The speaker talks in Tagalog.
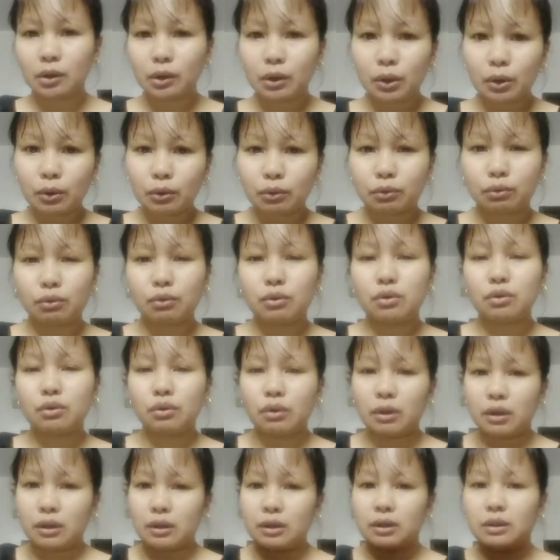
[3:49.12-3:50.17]
So
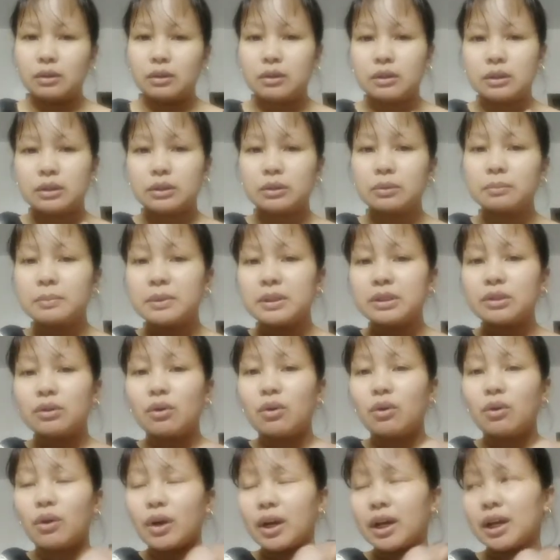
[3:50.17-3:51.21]
yun, So, umpisa
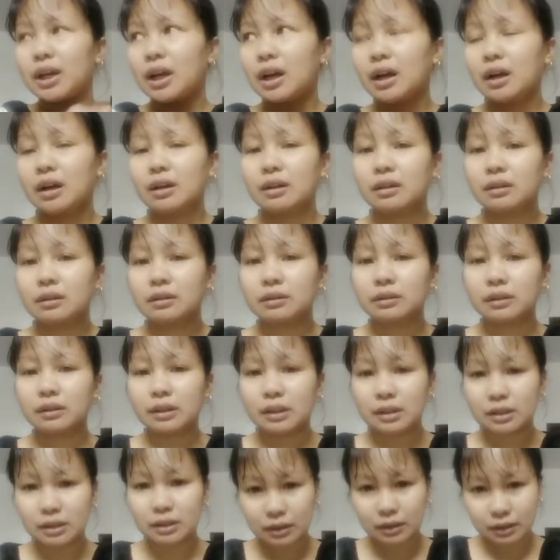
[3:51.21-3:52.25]
okay lang.
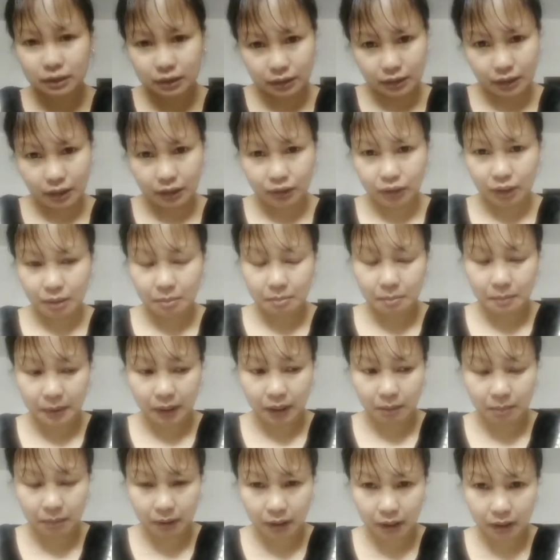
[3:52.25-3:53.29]
Tapos, ah, syempre,
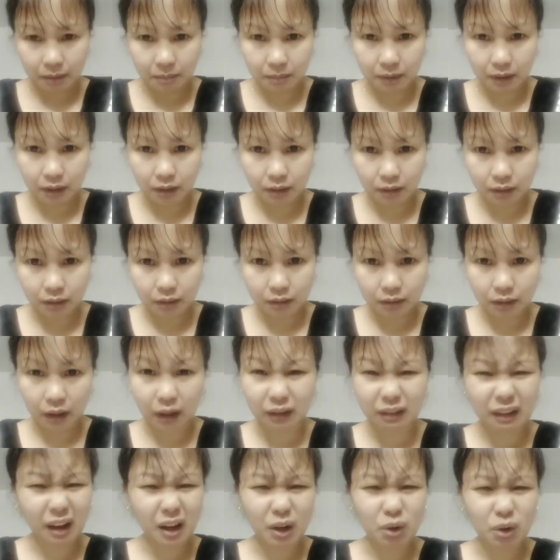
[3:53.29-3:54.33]
maraming
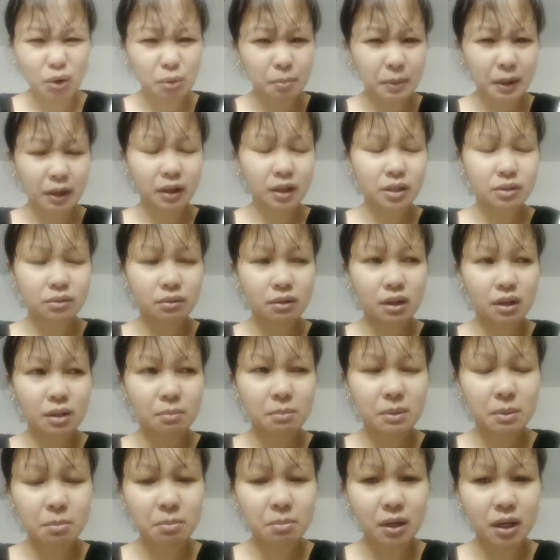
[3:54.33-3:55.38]
nakatago pa relasyon
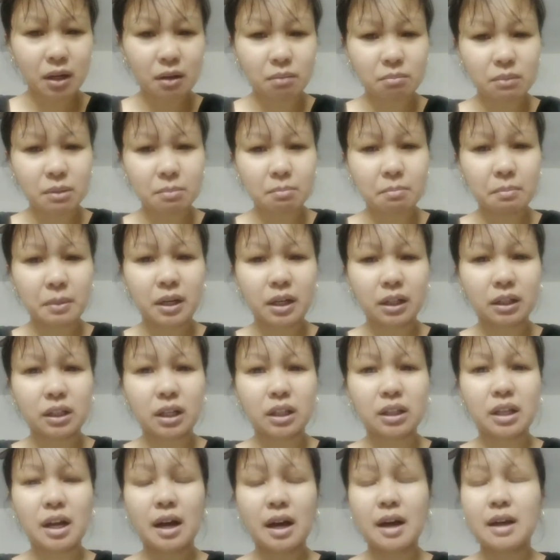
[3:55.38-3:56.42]
namin. Maraming
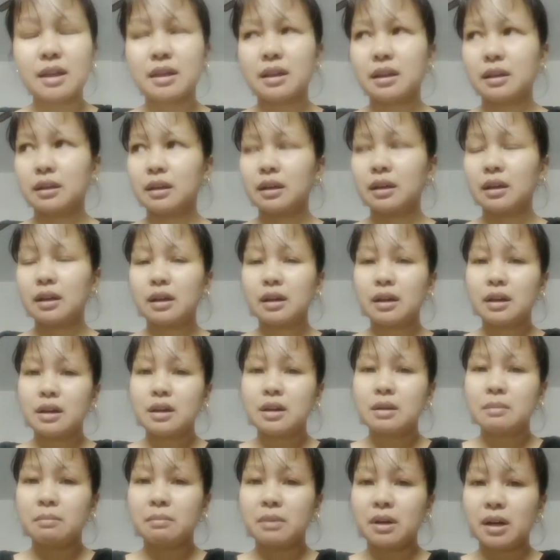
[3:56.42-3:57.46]
pinagdadaanan.
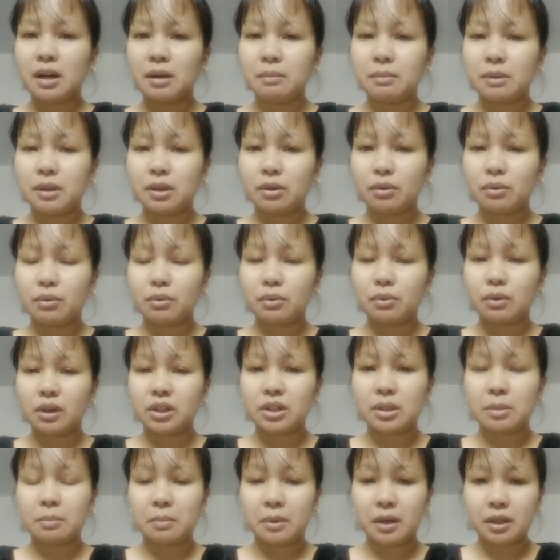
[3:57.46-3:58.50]
Marami daw,
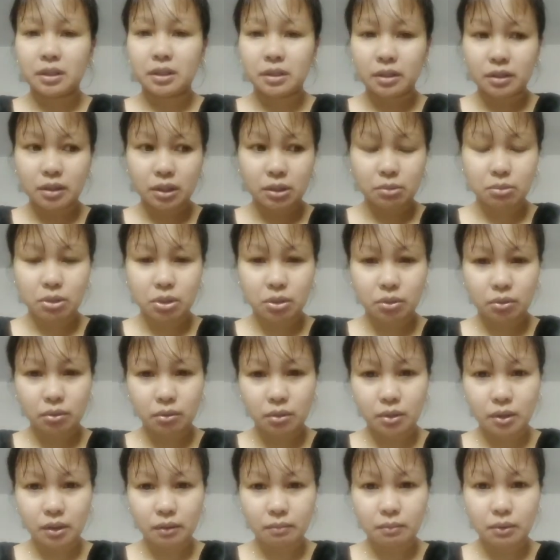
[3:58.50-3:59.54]
syempre, sa sitwasyon ko
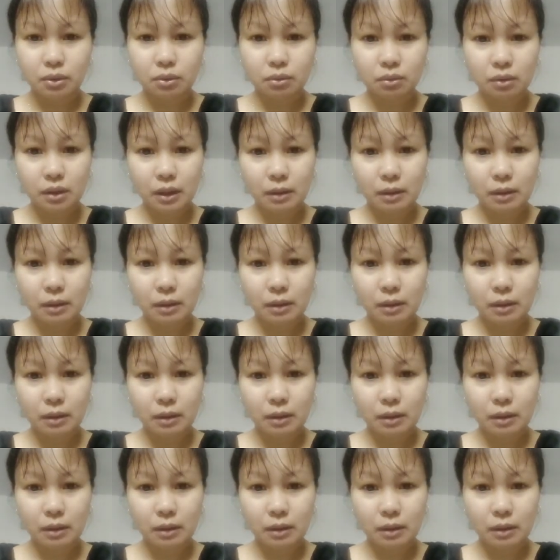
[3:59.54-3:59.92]
na byuda,